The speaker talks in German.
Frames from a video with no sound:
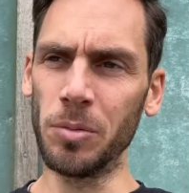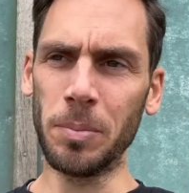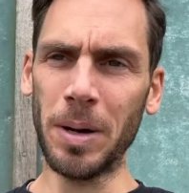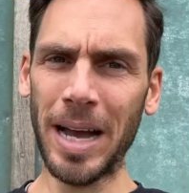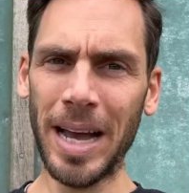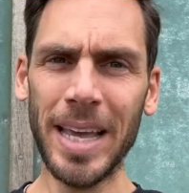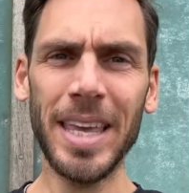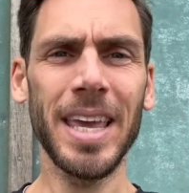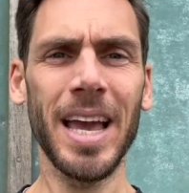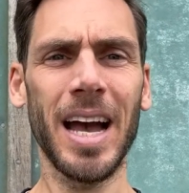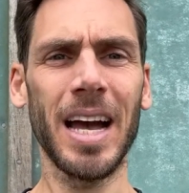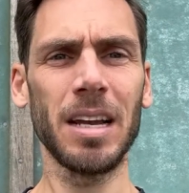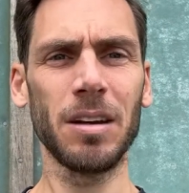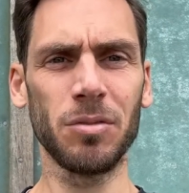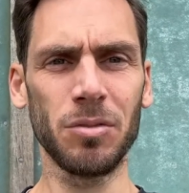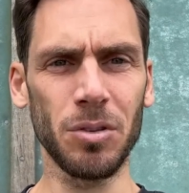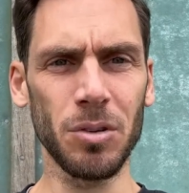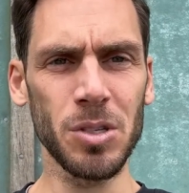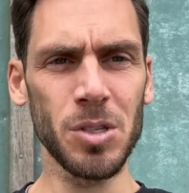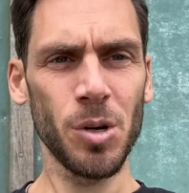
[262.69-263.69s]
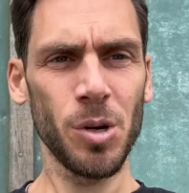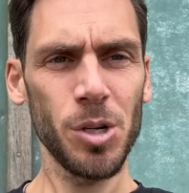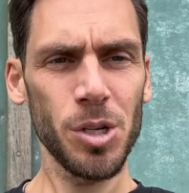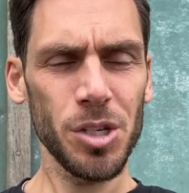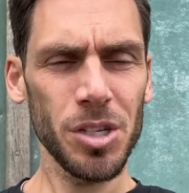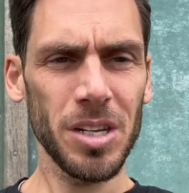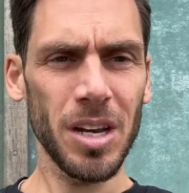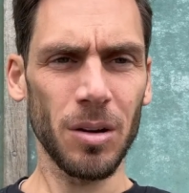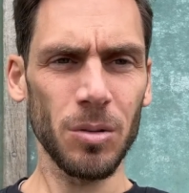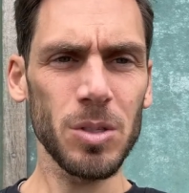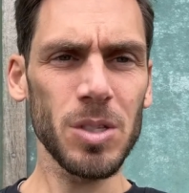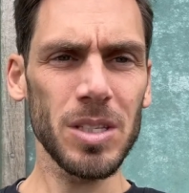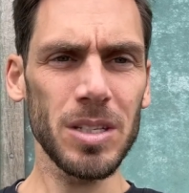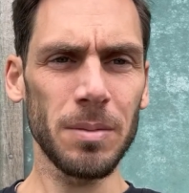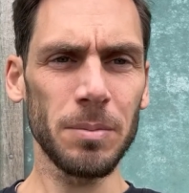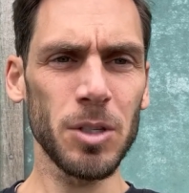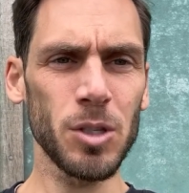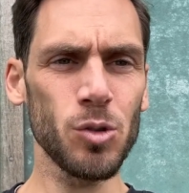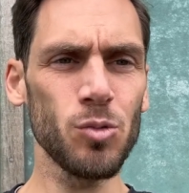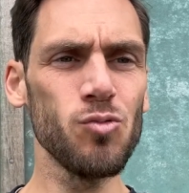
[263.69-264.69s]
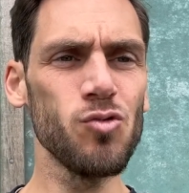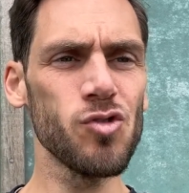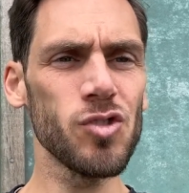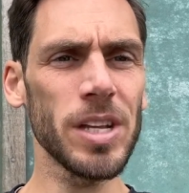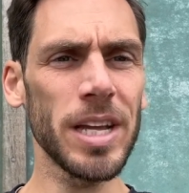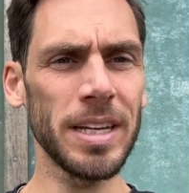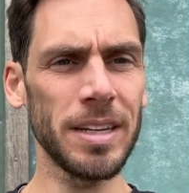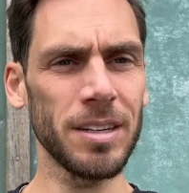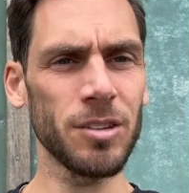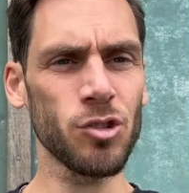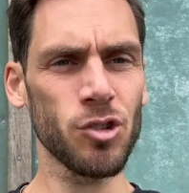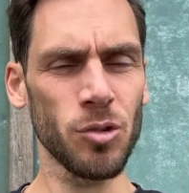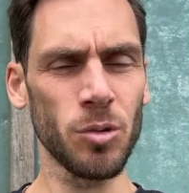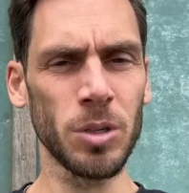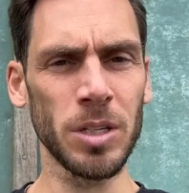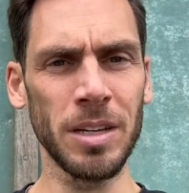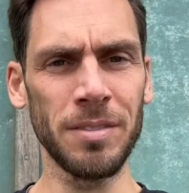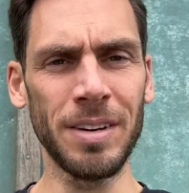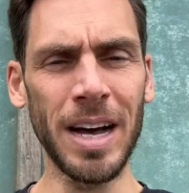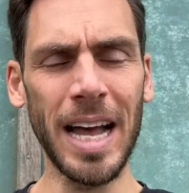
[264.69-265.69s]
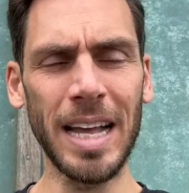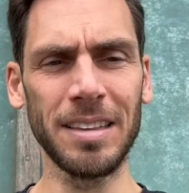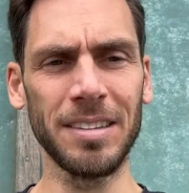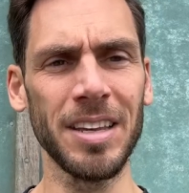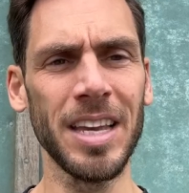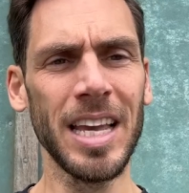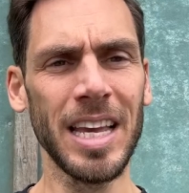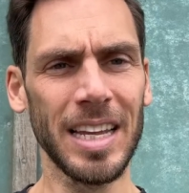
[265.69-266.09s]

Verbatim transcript: paar Jahren vor solchen Ausnahmezuständen schon gewarnt,